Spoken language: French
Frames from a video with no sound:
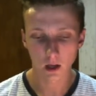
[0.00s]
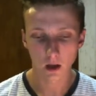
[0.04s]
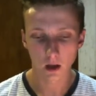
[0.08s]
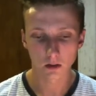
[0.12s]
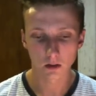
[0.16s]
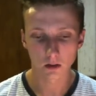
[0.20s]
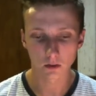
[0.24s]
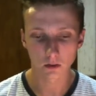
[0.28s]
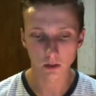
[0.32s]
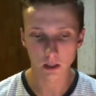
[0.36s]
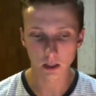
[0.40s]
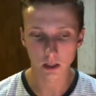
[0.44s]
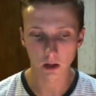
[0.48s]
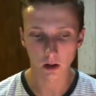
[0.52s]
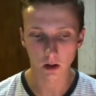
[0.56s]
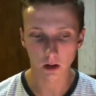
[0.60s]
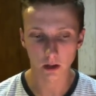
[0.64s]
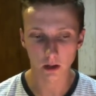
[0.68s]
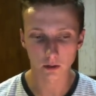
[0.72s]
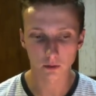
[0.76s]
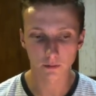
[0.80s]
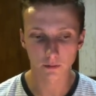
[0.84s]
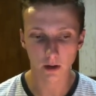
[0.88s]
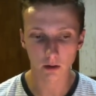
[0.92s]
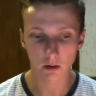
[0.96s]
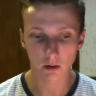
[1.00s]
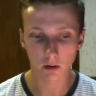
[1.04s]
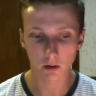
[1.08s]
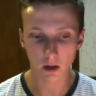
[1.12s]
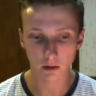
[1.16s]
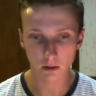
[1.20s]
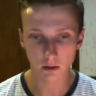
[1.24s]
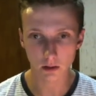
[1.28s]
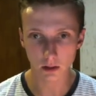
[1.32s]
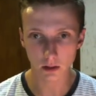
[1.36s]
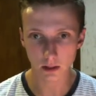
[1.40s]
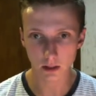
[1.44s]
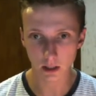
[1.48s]
Donc il aurait dû valoir
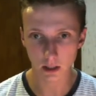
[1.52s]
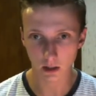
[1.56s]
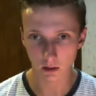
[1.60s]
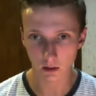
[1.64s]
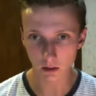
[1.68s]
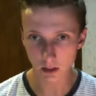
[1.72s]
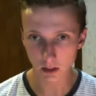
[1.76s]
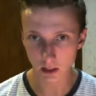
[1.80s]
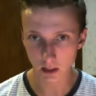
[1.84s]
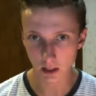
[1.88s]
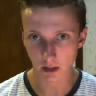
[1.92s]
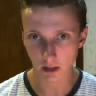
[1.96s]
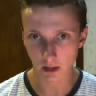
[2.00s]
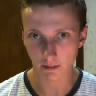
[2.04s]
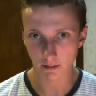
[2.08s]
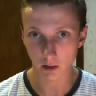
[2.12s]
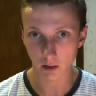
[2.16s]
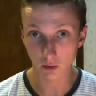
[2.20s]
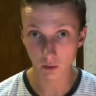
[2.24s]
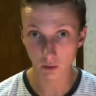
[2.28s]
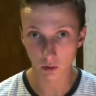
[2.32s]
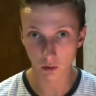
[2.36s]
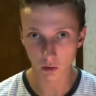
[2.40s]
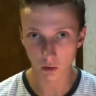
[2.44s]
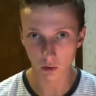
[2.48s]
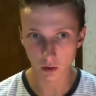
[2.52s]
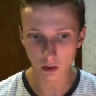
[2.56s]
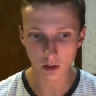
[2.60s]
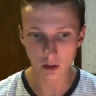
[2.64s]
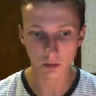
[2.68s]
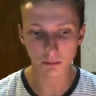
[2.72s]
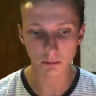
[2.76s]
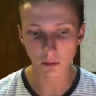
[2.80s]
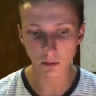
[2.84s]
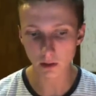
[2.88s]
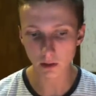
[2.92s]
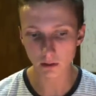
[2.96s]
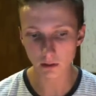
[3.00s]
250, il n'a valu que
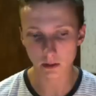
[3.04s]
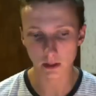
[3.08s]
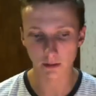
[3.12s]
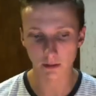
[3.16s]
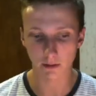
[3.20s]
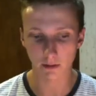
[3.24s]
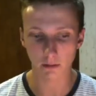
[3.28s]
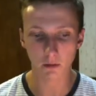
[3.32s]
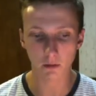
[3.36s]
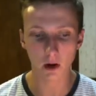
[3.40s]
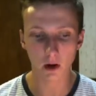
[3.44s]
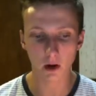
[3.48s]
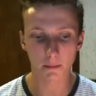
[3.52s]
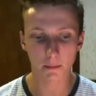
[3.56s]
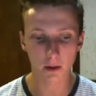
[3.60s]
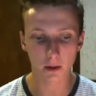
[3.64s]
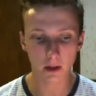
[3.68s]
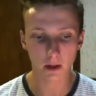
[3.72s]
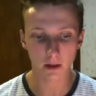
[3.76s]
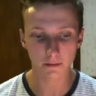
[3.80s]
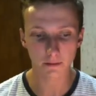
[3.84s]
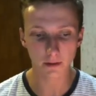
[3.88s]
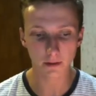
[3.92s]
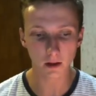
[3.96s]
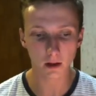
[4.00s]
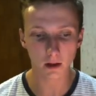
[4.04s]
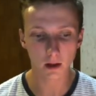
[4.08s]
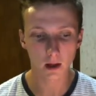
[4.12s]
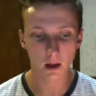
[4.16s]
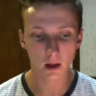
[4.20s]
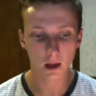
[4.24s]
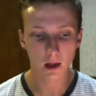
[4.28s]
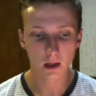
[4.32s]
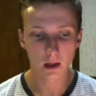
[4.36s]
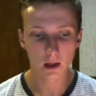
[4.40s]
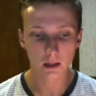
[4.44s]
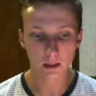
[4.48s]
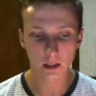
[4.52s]
200 points, donc c'était vraiment la bonne affaire.
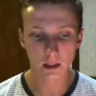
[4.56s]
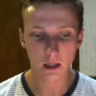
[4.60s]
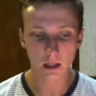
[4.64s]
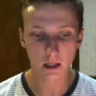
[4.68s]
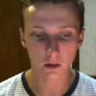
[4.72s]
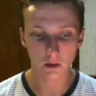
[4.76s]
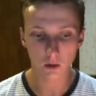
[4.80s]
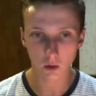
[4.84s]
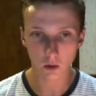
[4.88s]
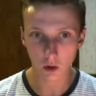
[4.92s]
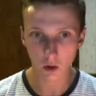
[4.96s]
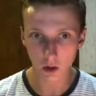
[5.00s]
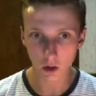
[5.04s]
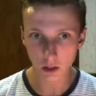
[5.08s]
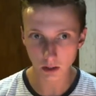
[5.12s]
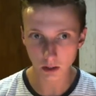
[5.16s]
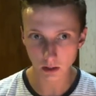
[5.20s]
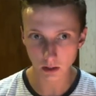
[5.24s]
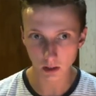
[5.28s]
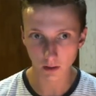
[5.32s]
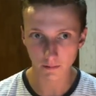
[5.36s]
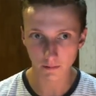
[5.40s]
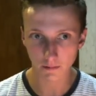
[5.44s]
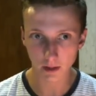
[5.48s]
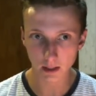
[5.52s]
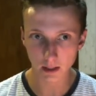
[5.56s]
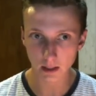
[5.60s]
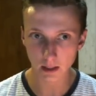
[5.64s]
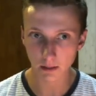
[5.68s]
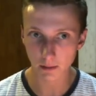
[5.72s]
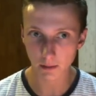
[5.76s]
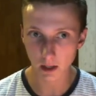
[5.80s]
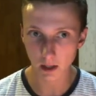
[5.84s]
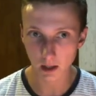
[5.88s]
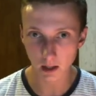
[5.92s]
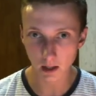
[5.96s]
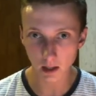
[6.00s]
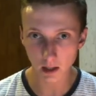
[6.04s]
Ce qui n'est une grosse
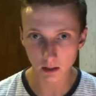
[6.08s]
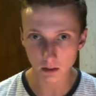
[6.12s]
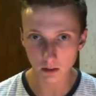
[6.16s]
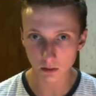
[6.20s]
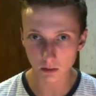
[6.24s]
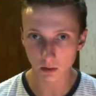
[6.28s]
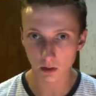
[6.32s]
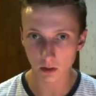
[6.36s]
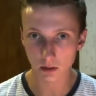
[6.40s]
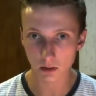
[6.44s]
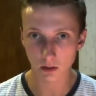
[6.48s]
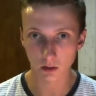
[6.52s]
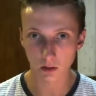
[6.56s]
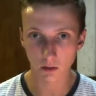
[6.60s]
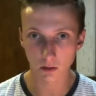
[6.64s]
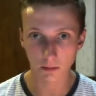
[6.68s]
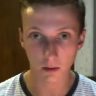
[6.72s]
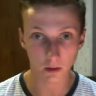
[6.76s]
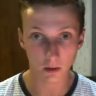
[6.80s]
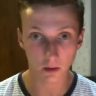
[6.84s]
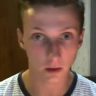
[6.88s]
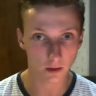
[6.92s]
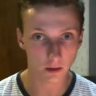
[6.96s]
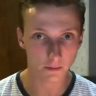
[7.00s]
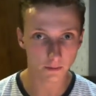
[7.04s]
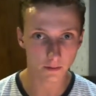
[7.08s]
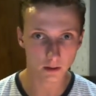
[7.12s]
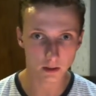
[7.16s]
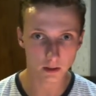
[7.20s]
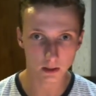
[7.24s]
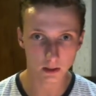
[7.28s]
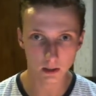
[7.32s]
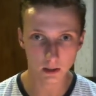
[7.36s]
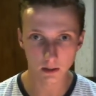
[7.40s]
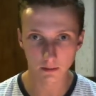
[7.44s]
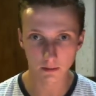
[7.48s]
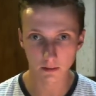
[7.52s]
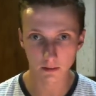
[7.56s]
versabilité, que ce soit sur le plan
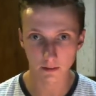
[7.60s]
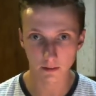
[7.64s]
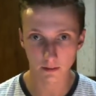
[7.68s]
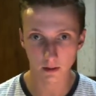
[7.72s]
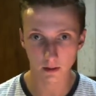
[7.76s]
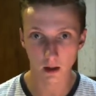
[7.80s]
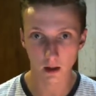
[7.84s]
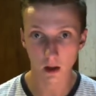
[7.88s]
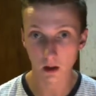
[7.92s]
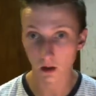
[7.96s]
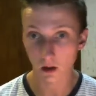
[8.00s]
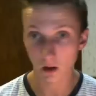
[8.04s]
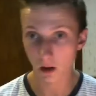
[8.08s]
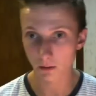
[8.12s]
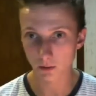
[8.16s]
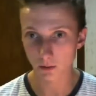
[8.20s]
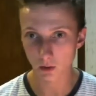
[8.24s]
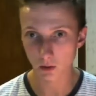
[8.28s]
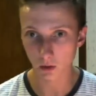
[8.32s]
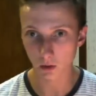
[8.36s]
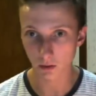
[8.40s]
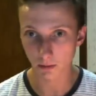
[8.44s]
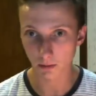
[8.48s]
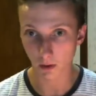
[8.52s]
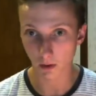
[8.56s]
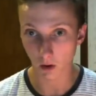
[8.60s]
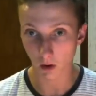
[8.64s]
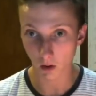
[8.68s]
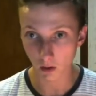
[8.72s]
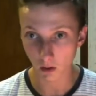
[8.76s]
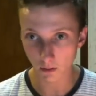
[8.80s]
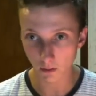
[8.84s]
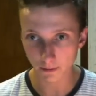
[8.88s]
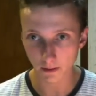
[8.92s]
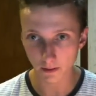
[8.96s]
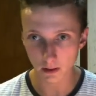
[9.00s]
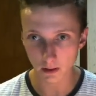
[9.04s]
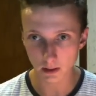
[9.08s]
défensif comme sur le plan
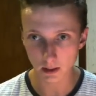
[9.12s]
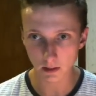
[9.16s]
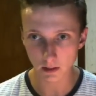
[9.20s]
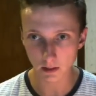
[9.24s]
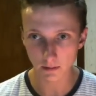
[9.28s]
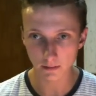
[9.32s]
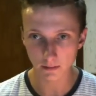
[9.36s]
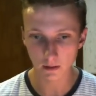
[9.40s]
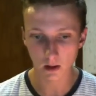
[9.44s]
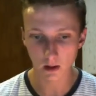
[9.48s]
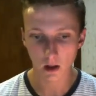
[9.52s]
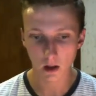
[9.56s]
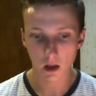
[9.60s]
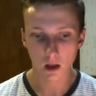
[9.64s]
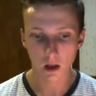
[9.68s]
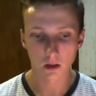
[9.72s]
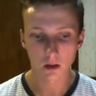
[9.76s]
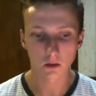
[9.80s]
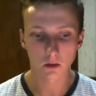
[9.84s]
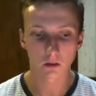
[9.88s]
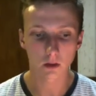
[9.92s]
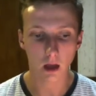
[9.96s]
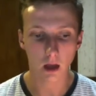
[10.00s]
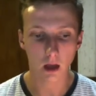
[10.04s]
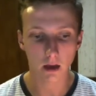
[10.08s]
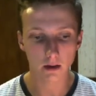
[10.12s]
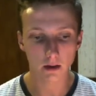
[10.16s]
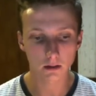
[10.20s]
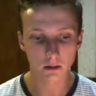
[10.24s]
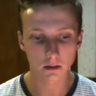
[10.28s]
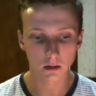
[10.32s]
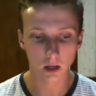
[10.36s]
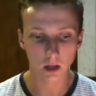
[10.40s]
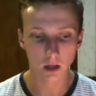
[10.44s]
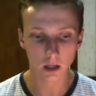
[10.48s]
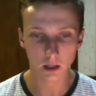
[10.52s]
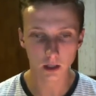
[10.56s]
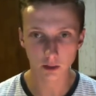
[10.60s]
offensif. Donc avec ces
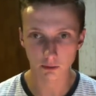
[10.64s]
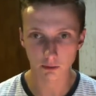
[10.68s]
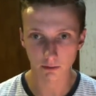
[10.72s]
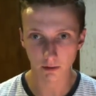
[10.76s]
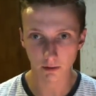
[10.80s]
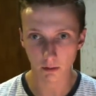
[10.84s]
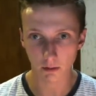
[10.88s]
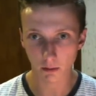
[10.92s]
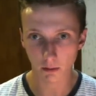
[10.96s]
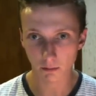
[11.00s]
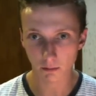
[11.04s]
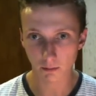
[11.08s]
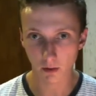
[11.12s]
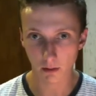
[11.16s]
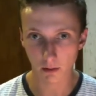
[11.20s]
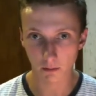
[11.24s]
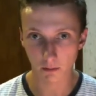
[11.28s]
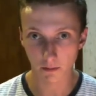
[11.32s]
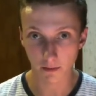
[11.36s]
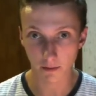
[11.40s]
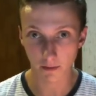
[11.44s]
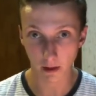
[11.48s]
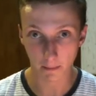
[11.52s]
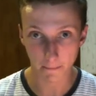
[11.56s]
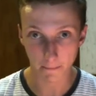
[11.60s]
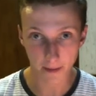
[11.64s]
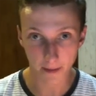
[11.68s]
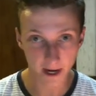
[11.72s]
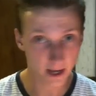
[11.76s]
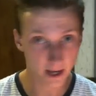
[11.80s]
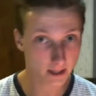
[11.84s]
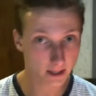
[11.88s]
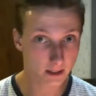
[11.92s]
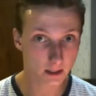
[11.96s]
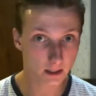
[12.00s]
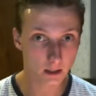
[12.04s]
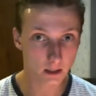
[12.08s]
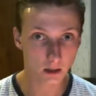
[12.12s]
derniers, je vais vraiment pouvoir me faire
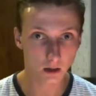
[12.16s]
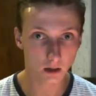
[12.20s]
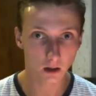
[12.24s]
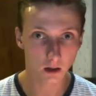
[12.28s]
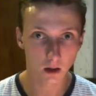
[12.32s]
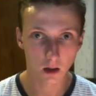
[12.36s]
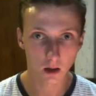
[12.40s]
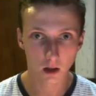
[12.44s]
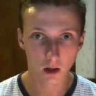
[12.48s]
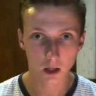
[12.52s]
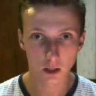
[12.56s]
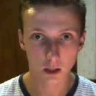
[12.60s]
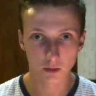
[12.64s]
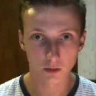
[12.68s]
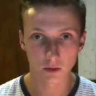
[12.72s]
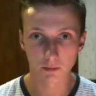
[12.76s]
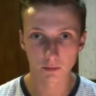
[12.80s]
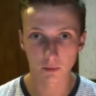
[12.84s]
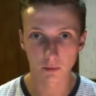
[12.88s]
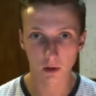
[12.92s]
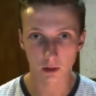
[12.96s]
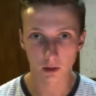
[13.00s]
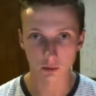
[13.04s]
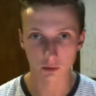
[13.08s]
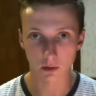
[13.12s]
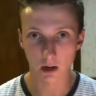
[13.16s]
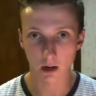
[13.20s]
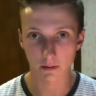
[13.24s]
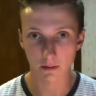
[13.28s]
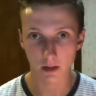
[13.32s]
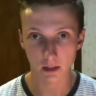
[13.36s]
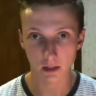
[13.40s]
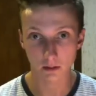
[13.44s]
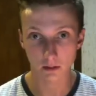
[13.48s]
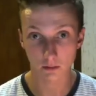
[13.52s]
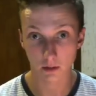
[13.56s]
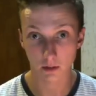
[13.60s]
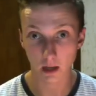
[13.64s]
plaisir. Je vais pouvoir jouer la
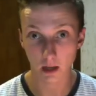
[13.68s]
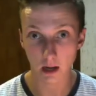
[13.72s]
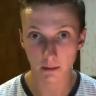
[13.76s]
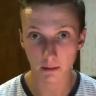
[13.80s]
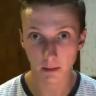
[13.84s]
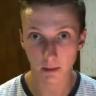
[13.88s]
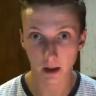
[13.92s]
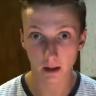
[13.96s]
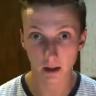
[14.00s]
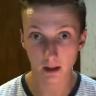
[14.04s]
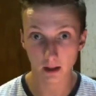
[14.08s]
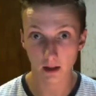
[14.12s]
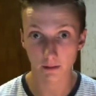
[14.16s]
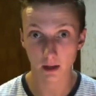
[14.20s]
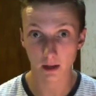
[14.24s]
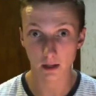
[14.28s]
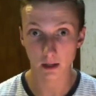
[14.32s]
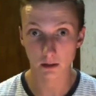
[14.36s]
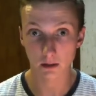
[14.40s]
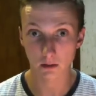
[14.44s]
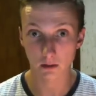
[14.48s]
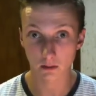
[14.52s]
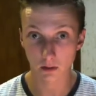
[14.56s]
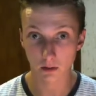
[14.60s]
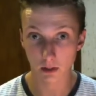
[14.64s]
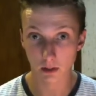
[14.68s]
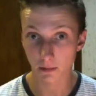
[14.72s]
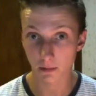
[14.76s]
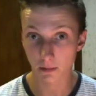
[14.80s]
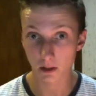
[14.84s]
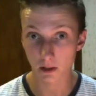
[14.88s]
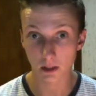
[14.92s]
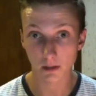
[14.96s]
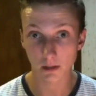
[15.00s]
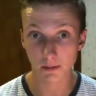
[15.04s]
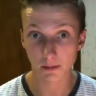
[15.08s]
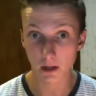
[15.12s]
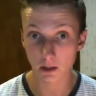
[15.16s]
version calme, la version qui
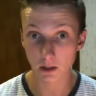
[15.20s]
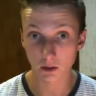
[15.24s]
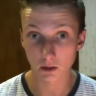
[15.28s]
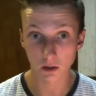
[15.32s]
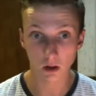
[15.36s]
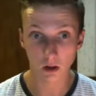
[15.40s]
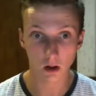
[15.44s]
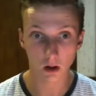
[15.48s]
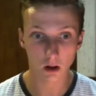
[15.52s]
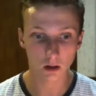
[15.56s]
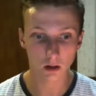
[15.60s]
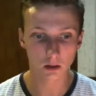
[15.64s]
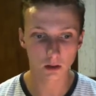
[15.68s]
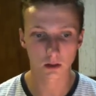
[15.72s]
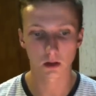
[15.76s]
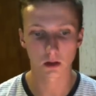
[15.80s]
pose des pièges de rock,